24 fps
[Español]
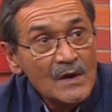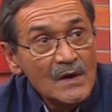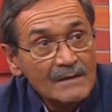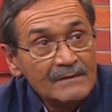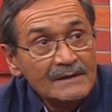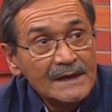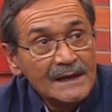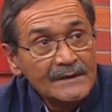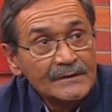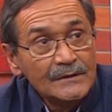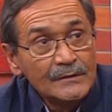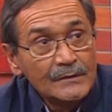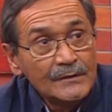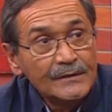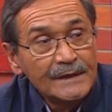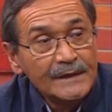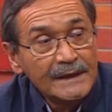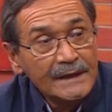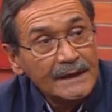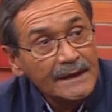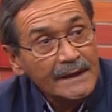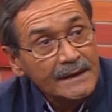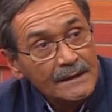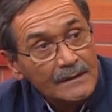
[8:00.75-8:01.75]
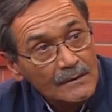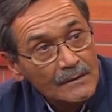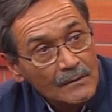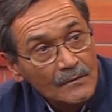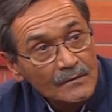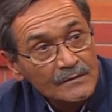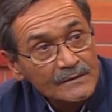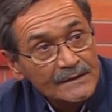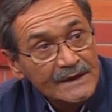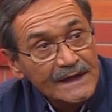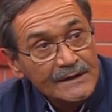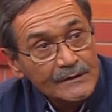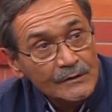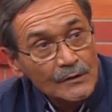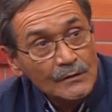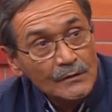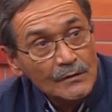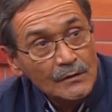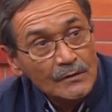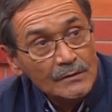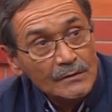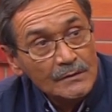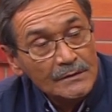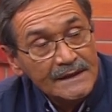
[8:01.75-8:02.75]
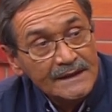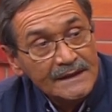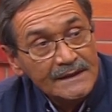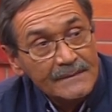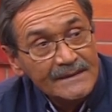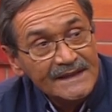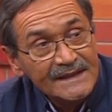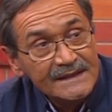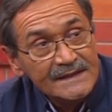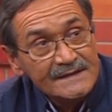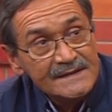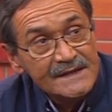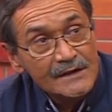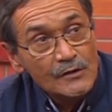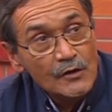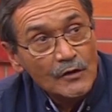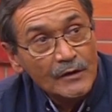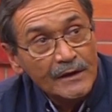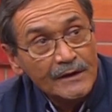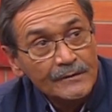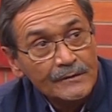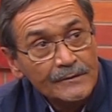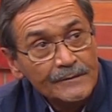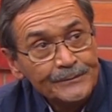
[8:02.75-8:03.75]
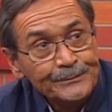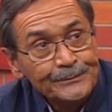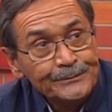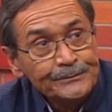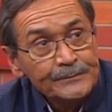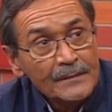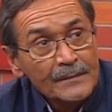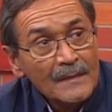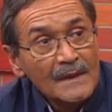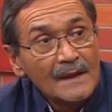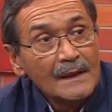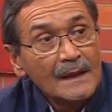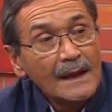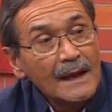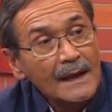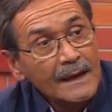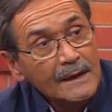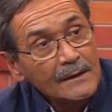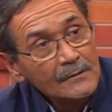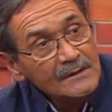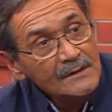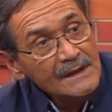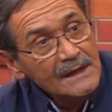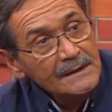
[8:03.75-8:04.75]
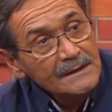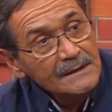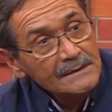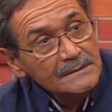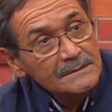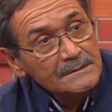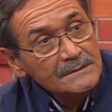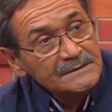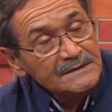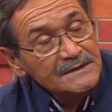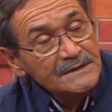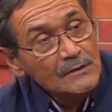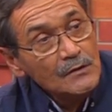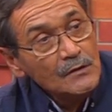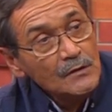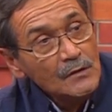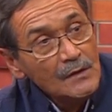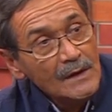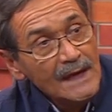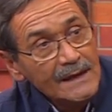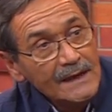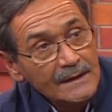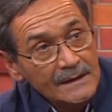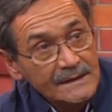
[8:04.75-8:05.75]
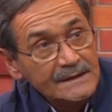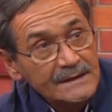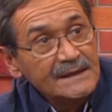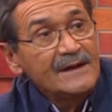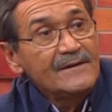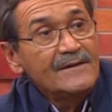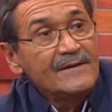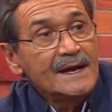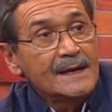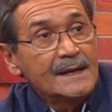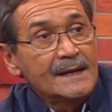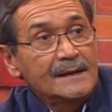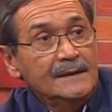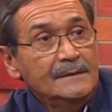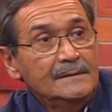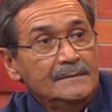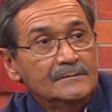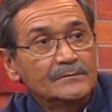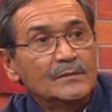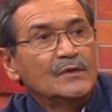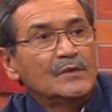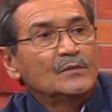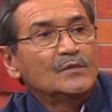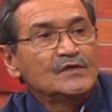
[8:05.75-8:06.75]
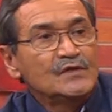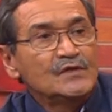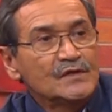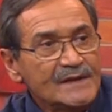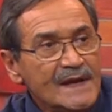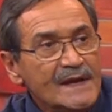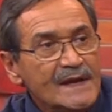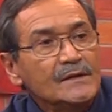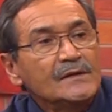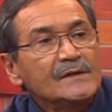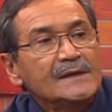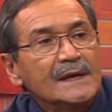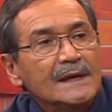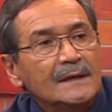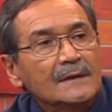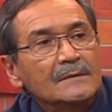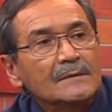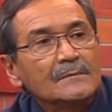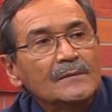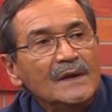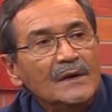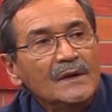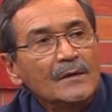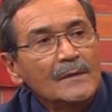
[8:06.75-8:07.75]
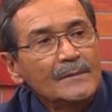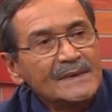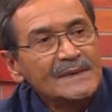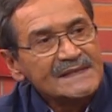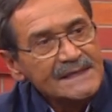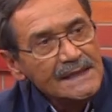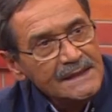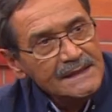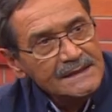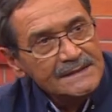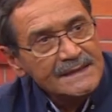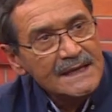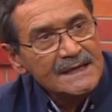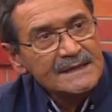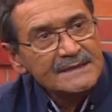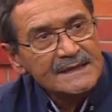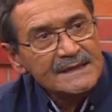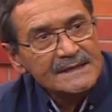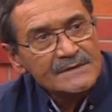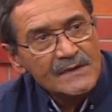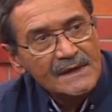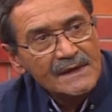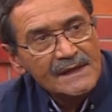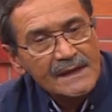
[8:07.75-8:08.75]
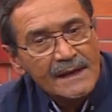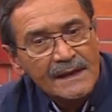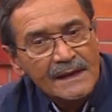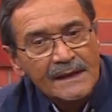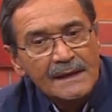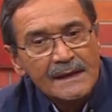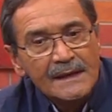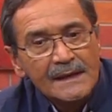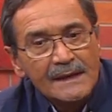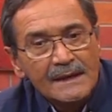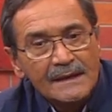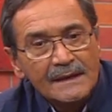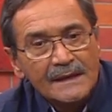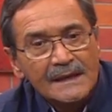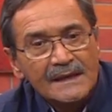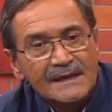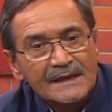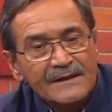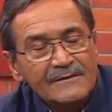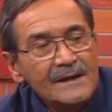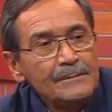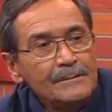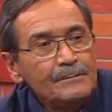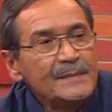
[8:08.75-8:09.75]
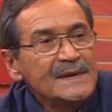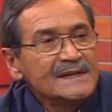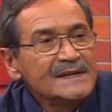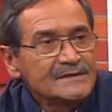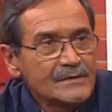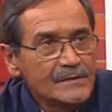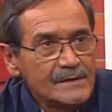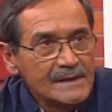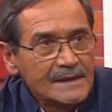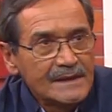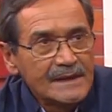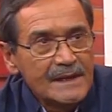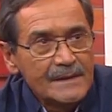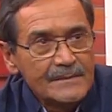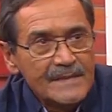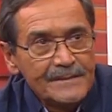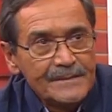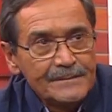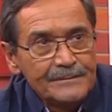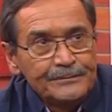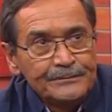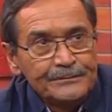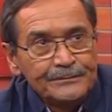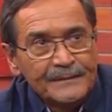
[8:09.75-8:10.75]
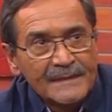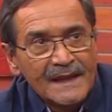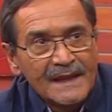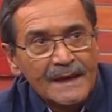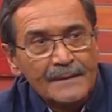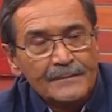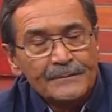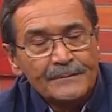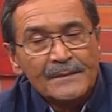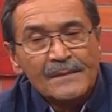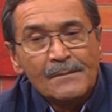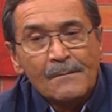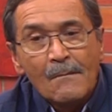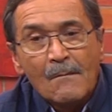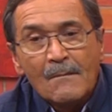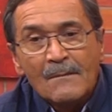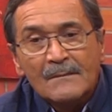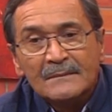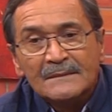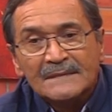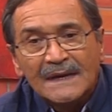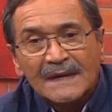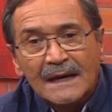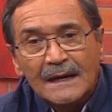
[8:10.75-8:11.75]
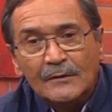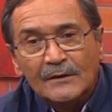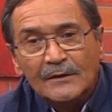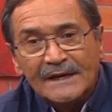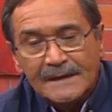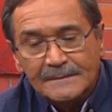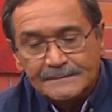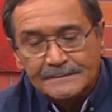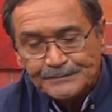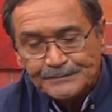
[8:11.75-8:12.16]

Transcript: hablando de un trastorno netamente psicógeno, hay una psicóloga que trabaja por muchos años ya conmigo, especializada en sexualidad, que lleva el peso del tema. Correcto. Ahora,